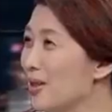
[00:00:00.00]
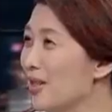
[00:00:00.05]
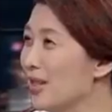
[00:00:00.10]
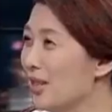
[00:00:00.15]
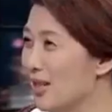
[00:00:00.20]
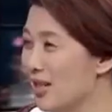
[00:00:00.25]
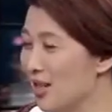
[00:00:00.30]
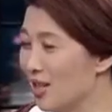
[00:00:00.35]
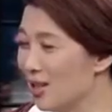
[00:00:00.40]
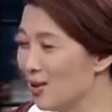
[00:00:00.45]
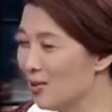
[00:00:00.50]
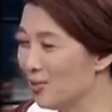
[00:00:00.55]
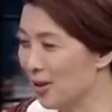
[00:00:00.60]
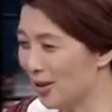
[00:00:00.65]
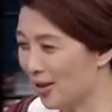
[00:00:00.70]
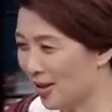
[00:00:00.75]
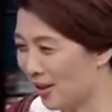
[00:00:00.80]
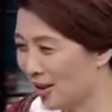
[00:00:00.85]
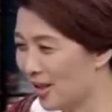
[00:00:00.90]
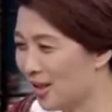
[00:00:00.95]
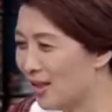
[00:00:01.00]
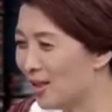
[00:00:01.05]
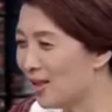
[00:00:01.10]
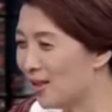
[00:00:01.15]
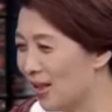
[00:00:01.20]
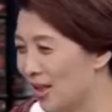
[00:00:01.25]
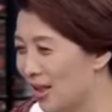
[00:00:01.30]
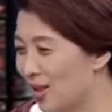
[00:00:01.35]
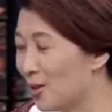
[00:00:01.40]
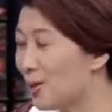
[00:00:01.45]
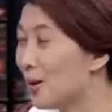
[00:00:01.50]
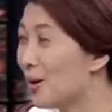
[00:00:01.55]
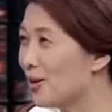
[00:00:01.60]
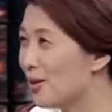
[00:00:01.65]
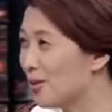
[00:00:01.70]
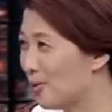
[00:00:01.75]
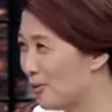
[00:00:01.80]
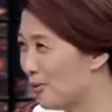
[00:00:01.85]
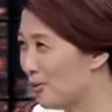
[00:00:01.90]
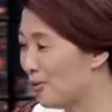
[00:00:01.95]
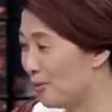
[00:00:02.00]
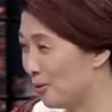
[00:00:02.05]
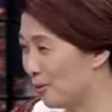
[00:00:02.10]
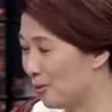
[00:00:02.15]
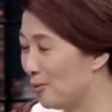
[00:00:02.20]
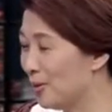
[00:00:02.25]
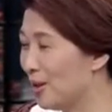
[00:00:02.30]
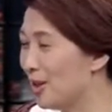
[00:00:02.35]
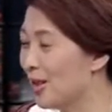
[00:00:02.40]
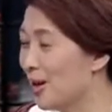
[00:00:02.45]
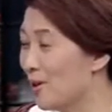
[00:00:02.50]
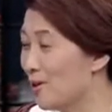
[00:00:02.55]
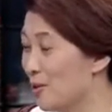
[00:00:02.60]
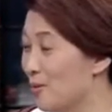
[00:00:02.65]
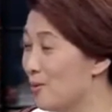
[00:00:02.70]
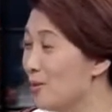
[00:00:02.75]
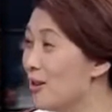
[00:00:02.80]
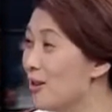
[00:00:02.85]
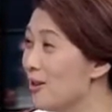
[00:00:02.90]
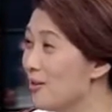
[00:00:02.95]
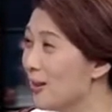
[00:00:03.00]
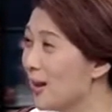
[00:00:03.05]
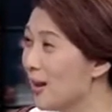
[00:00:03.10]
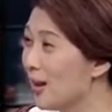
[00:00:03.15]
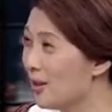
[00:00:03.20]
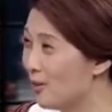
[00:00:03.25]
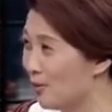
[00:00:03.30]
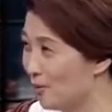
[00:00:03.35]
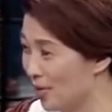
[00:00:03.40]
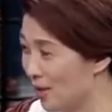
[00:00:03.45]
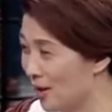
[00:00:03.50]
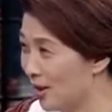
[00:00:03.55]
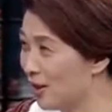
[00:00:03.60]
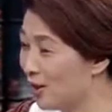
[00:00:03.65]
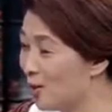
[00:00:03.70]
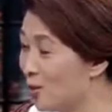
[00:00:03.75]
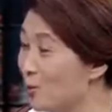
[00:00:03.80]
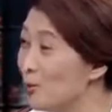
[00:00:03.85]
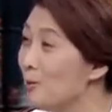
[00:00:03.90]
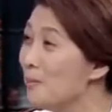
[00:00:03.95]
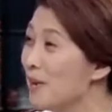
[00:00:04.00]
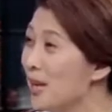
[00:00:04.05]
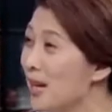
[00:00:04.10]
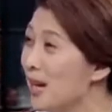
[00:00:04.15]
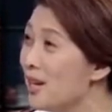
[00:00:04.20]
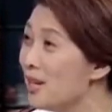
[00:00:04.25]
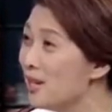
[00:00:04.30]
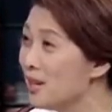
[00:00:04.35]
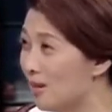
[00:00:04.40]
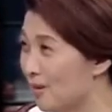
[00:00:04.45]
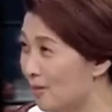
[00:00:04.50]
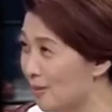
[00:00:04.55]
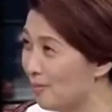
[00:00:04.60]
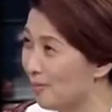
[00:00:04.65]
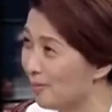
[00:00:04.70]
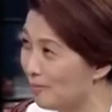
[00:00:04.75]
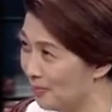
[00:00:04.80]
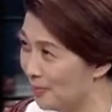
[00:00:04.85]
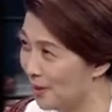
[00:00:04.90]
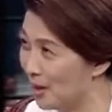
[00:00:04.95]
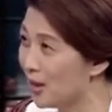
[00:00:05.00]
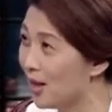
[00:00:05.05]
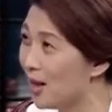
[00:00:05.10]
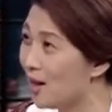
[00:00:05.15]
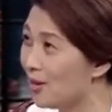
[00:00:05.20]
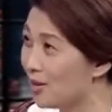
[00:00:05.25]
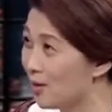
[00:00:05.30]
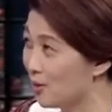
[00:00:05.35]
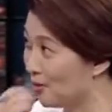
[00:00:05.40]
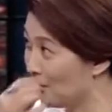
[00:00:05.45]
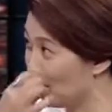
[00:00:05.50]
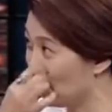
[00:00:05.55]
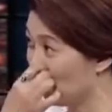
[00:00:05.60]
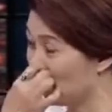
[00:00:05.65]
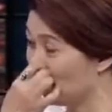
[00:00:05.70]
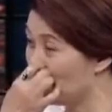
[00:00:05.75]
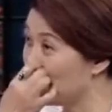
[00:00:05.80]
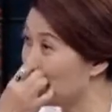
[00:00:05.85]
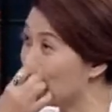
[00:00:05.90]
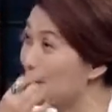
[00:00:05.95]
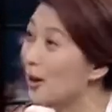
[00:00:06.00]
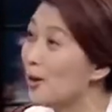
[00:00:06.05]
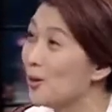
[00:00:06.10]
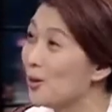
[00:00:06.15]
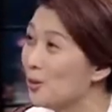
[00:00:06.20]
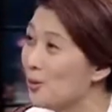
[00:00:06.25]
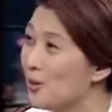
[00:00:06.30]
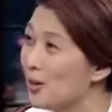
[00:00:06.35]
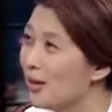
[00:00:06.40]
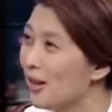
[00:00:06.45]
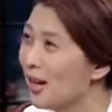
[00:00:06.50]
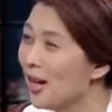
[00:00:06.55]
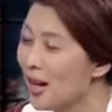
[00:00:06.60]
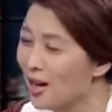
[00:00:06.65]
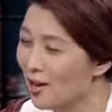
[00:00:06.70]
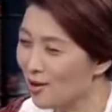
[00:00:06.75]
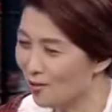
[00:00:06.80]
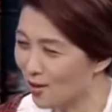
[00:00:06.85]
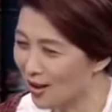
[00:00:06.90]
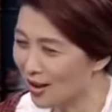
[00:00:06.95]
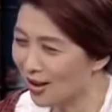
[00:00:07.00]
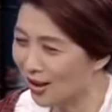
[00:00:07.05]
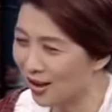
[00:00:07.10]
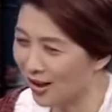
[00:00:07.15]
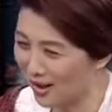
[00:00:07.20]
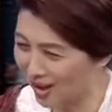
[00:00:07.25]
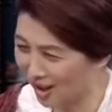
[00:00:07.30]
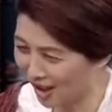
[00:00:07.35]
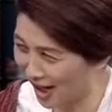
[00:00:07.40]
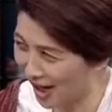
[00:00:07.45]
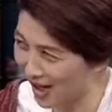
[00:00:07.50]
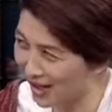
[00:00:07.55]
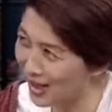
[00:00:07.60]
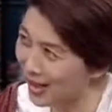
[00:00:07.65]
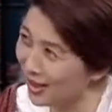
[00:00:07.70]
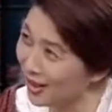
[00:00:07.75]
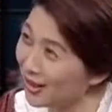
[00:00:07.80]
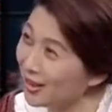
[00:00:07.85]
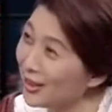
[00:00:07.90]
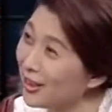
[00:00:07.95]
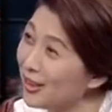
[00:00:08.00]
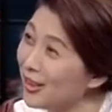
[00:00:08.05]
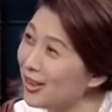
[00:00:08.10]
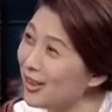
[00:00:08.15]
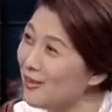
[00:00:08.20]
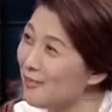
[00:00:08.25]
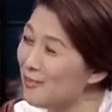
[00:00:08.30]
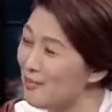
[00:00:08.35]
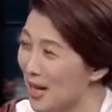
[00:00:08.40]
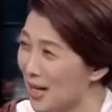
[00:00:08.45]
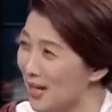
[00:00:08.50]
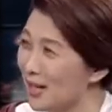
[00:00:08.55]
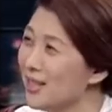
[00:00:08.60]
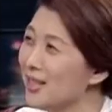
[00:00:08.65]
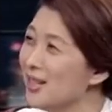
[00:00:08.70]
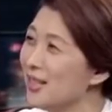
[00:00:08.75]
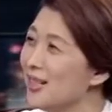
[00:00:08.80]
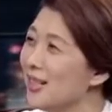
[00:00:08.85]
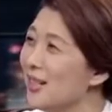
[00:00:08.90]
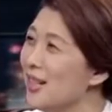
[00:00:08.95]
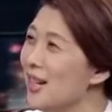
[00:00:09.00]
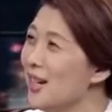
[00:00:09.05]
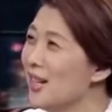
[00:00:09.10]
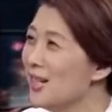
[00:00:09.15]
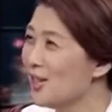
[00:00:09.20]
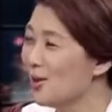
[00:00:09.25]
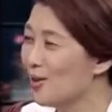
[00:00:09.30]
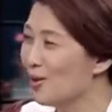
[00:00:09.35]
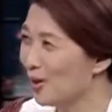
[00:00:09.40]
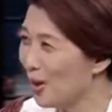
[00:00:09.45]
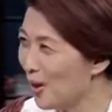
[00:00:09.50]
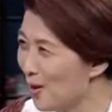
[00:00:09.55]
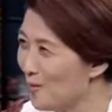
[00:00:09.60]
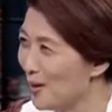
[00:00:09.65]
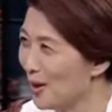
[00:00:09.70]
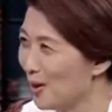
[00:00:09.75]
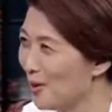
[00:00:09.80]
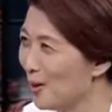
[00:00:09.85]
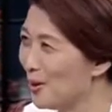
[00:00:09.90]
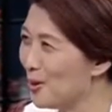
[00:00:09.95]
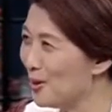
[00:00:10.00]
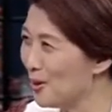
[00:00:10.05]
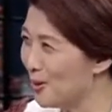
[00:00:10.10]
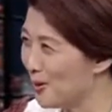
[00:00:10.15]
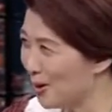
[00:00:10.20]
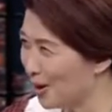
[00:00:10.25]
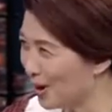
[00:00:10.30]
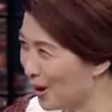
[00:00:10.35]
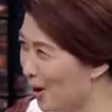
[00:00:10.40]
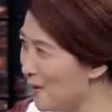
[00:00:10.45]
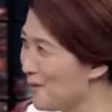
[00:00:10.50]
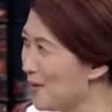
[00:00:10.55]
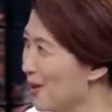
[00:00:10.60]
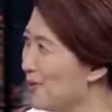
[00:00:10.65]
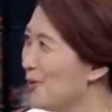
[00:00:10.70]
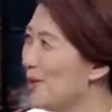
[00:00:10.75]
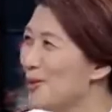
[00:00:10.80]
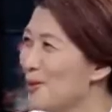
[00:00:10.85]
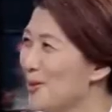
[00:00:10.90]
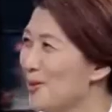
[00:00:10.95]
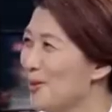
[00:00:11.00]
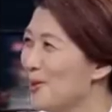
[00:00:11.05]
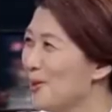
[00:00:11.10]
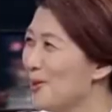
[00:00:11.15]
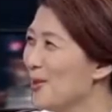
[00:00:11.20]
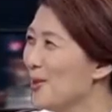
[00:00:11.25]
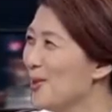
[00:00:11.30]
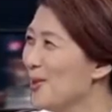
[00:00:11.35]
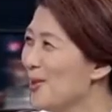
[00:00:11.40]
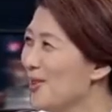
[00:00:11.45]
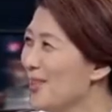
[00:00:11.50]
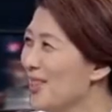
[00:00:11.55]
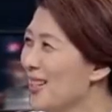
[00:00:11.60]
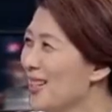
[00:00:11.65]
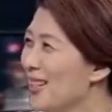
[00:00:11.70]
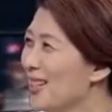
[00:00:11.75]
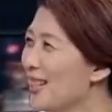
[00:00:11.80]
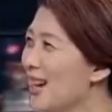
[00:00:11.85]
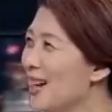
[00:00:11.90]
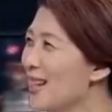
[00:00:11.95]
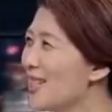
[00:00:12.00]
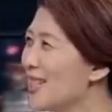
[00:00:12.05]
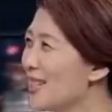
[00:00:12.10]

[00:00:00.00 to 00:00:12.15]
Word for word: 的肯定是我曾经那一段出出的小说里面有一个中篇是比较就是读者比较多的，有一个很煽情的名字叫《到美国去》，到美国去，哦，带着